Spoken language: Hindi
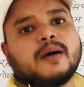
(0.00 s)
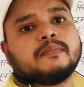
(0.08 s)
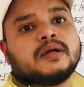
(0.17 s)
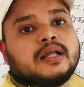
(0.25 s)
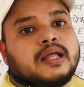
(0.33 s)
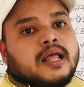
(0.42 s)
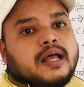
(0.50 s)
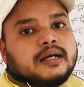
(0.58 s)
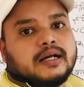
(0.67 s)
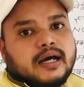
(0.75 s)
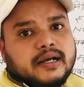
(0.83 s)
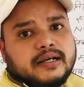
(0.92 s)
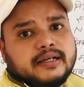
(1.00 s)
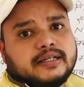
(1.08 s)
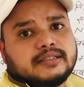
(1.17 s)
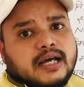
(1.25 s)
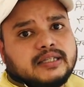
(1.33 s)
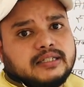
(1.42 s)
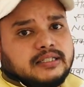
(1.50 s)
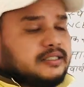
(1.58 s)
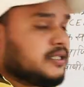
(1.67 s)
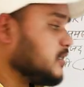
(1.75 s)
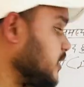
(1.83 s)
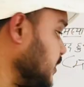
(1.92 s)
आप करंट के साथ ईजिली